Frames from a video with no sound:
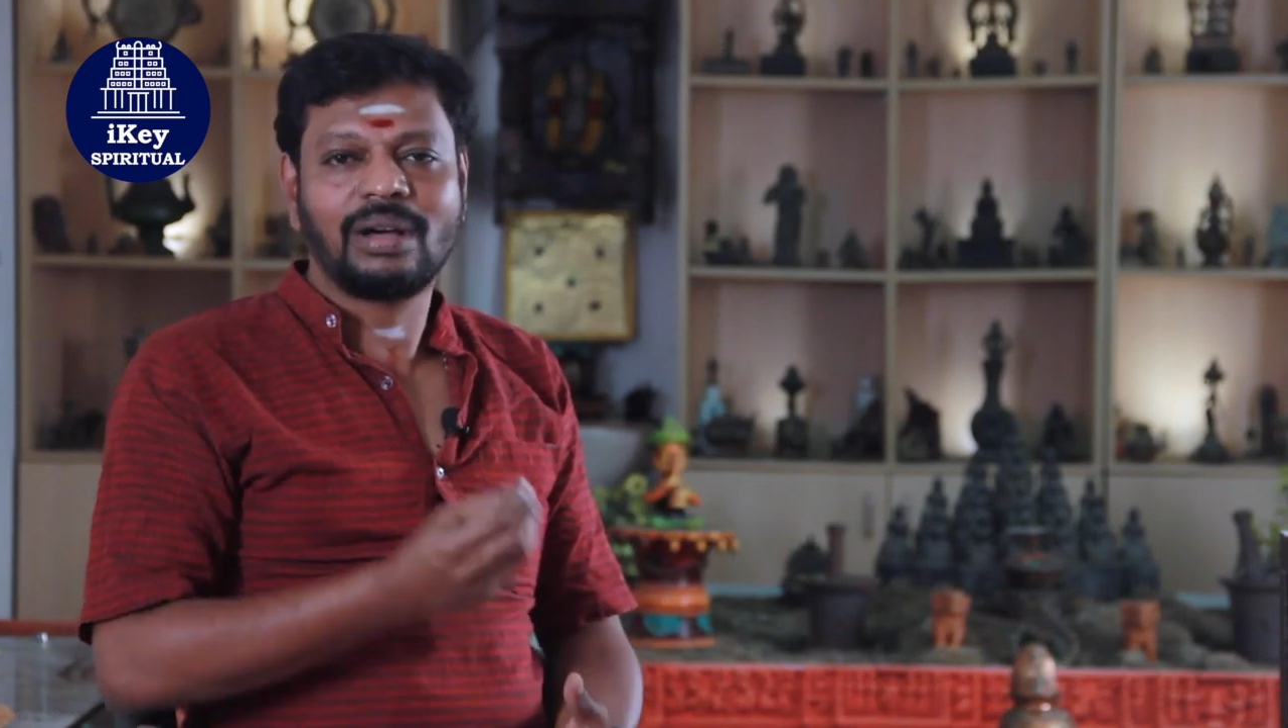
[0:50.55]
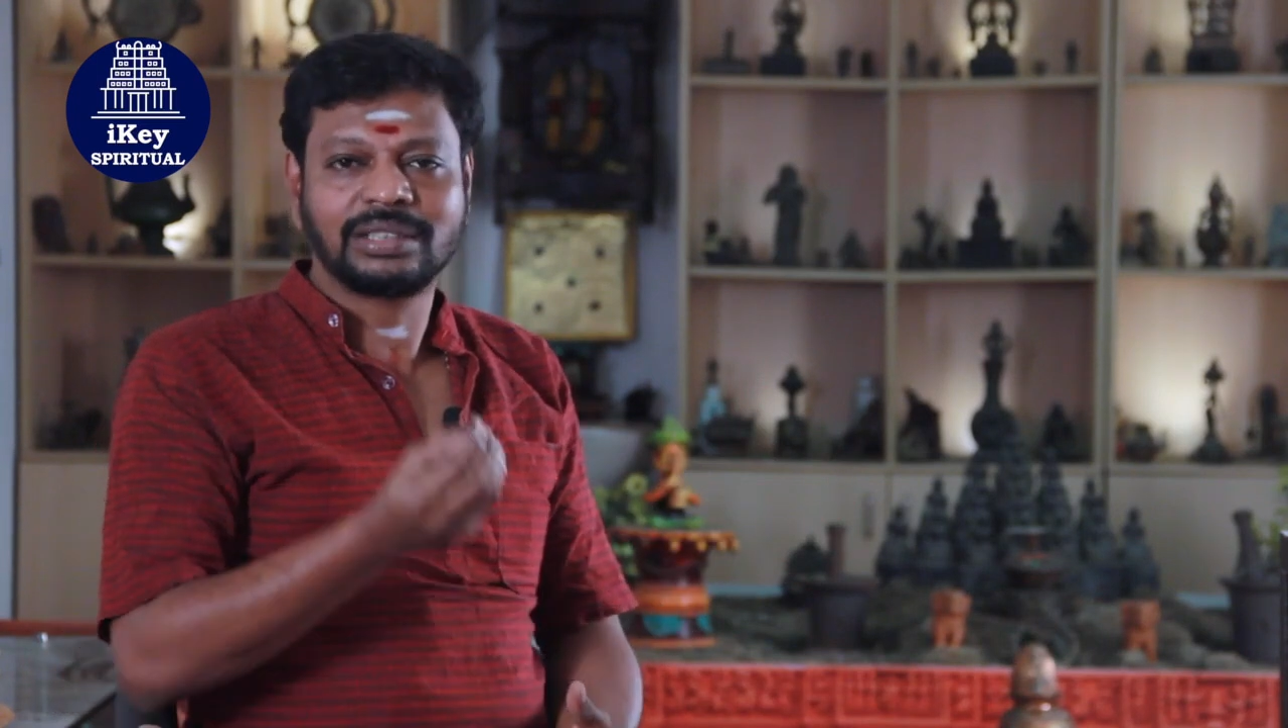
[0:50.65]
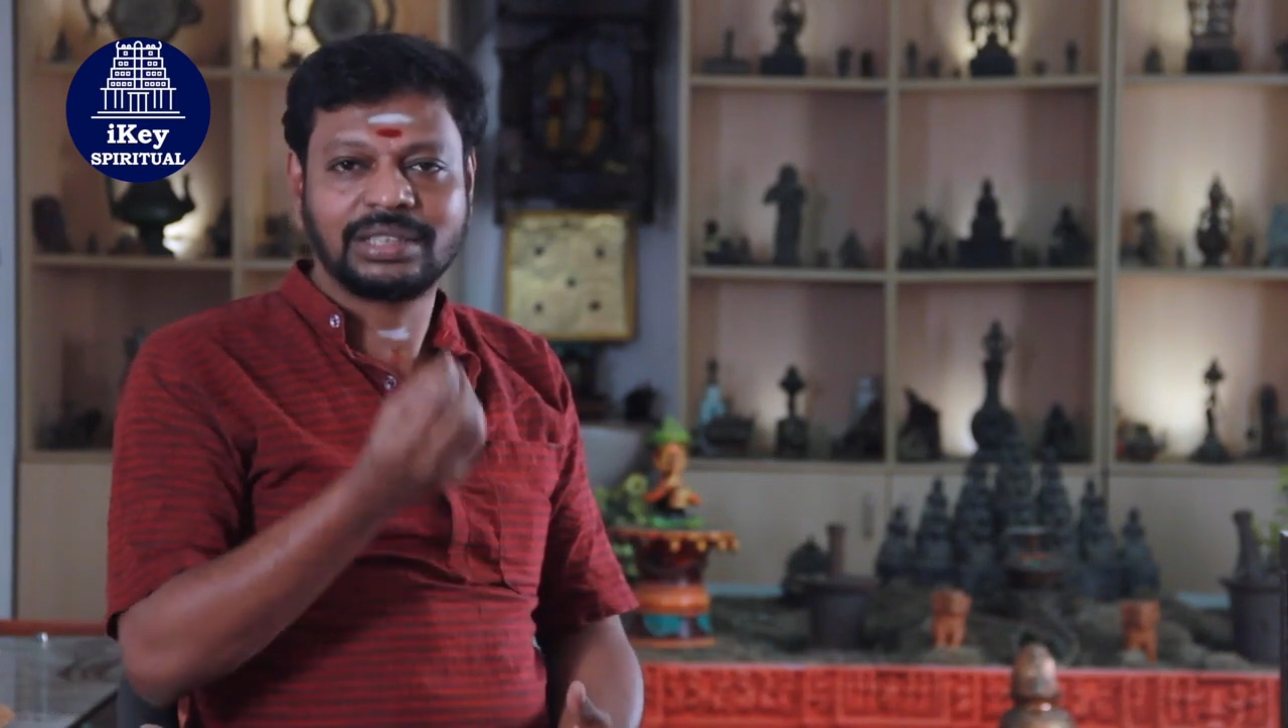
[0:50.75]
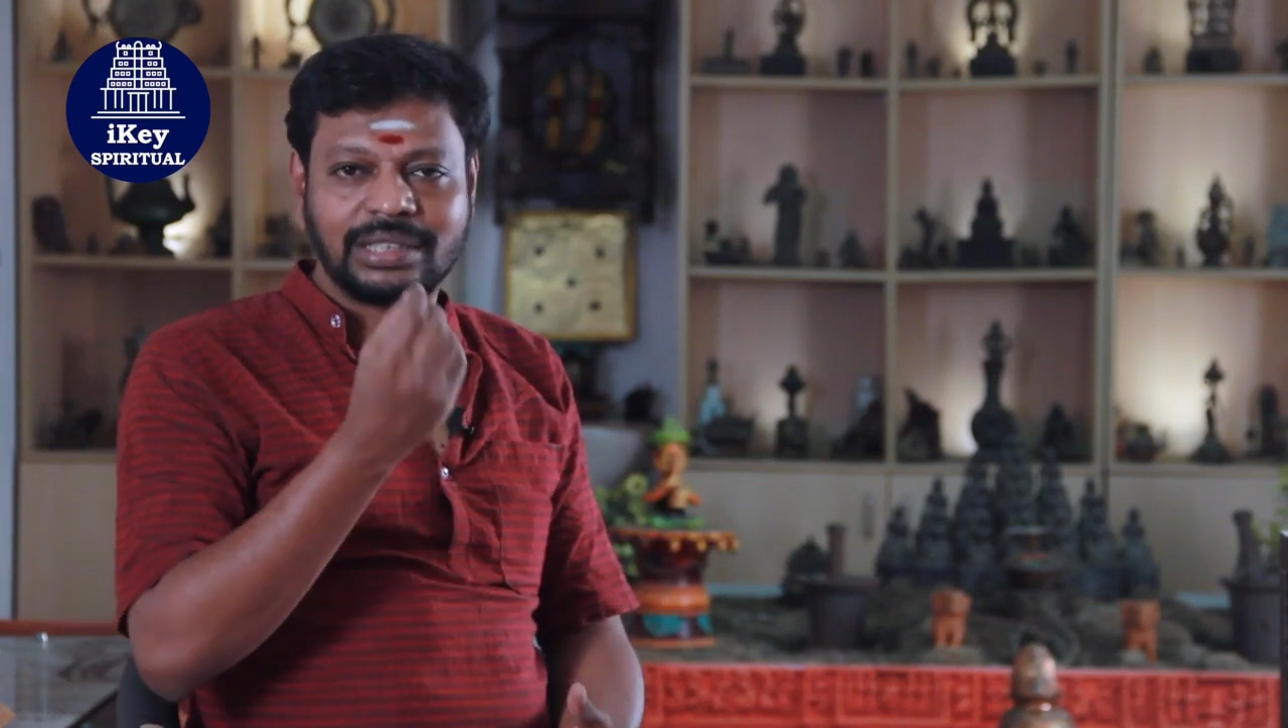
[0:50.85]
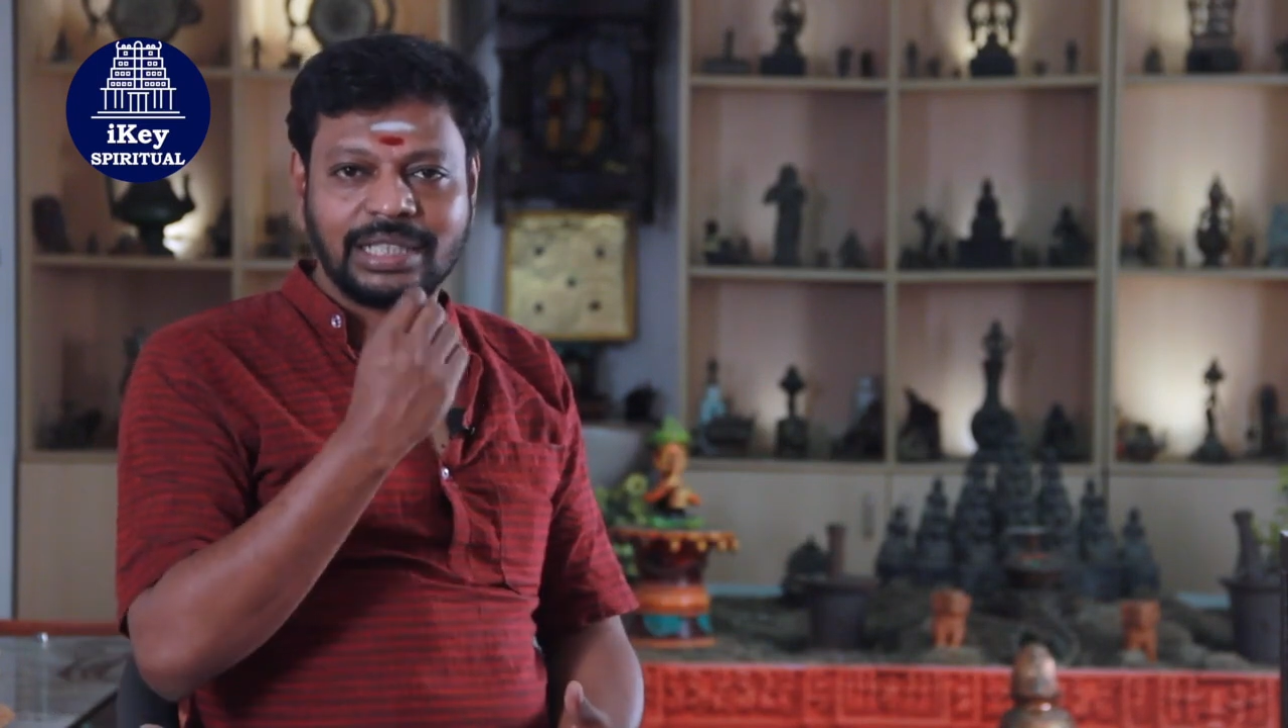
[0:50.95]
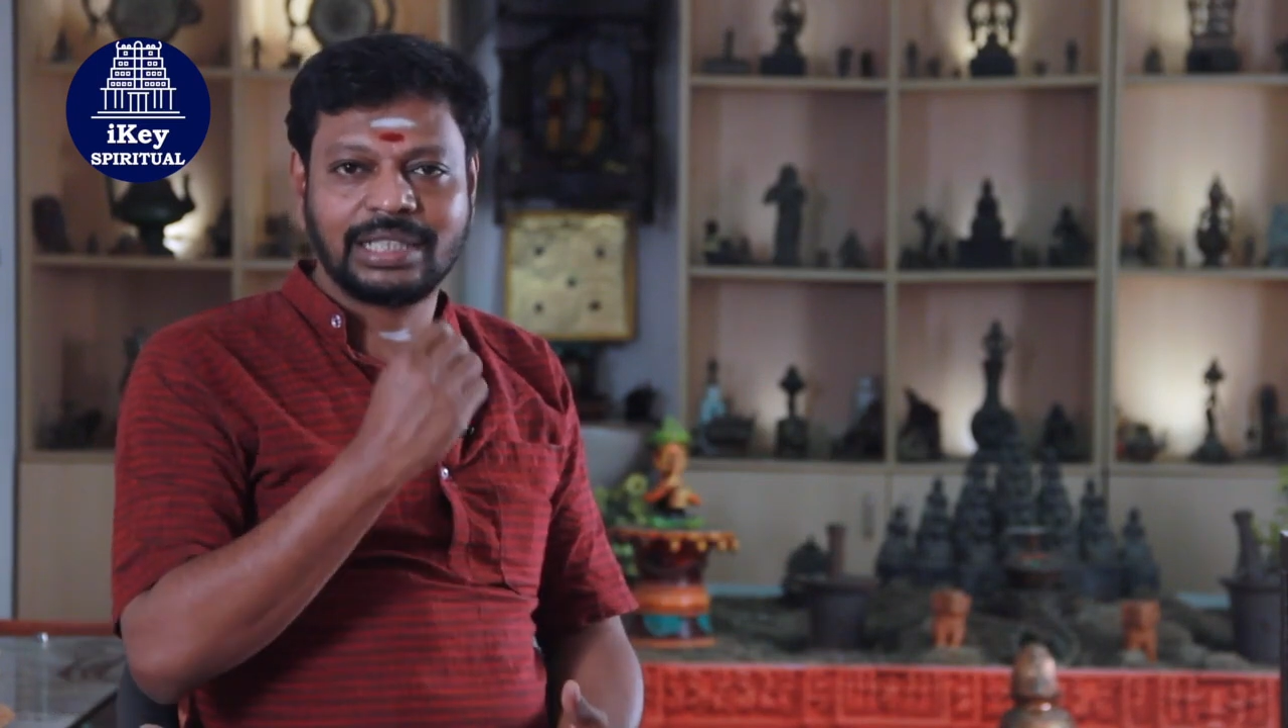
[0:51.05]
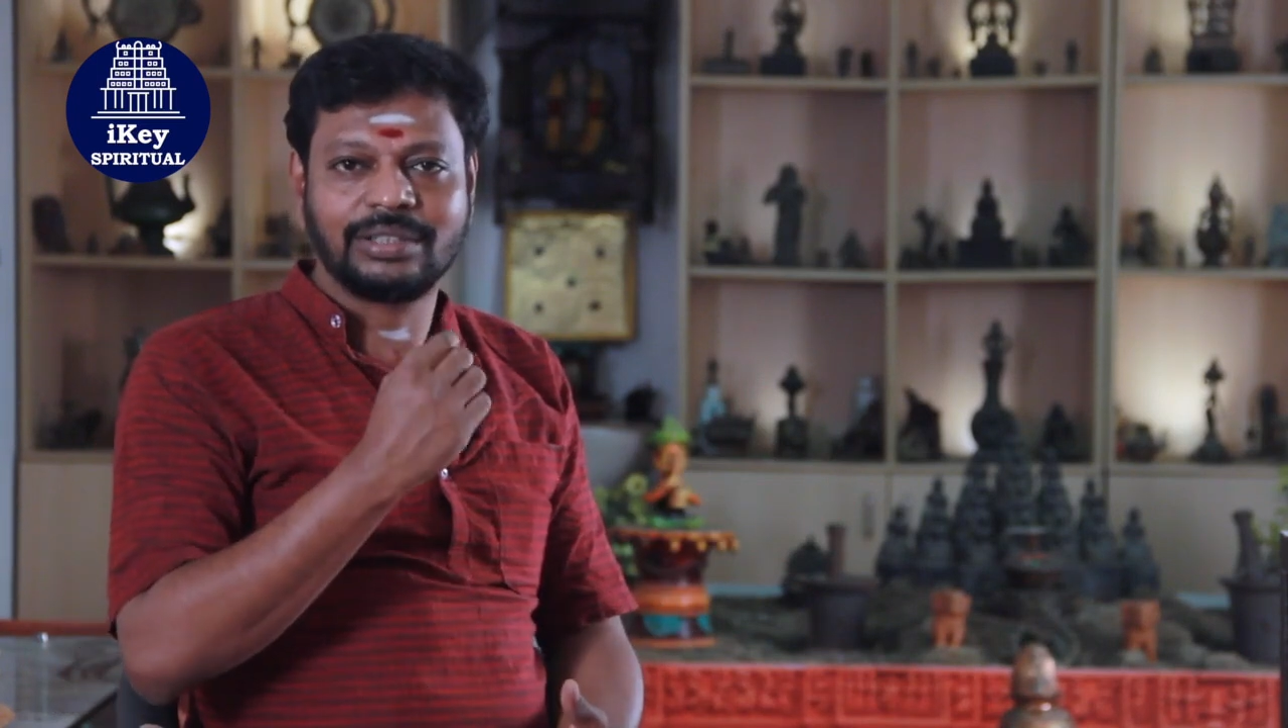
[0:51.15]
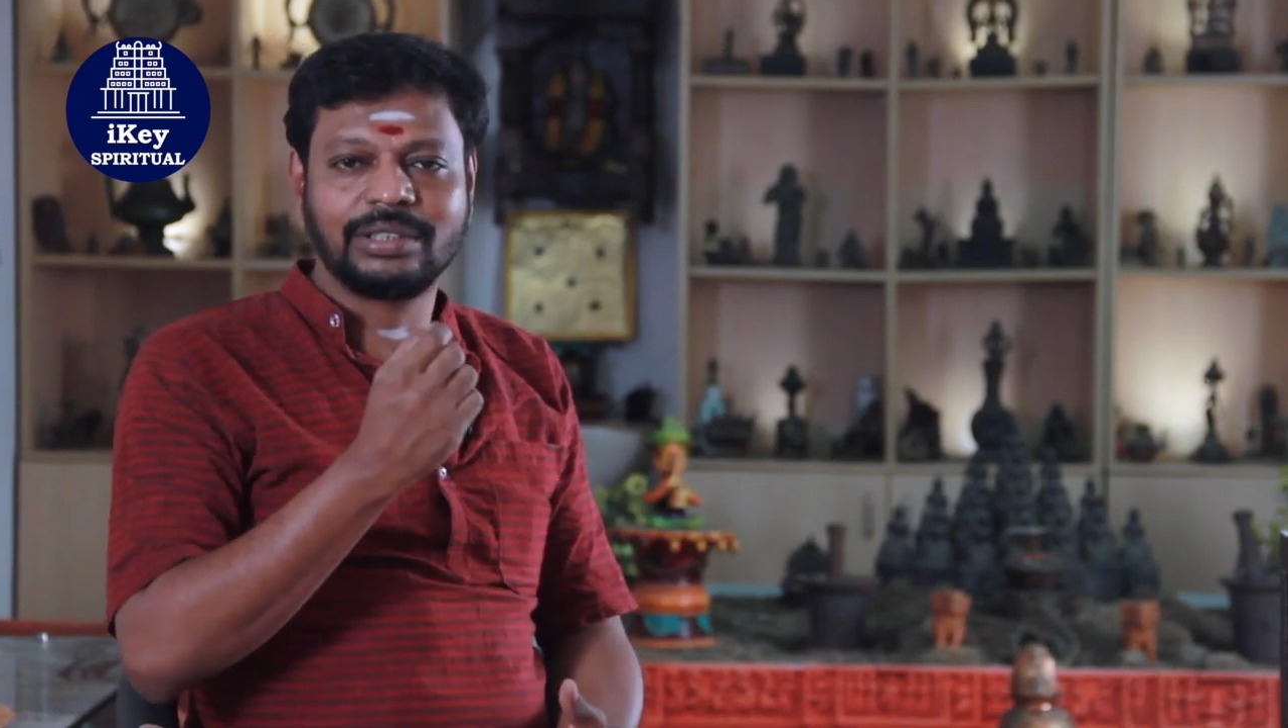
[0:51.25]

வாசத்திற்கு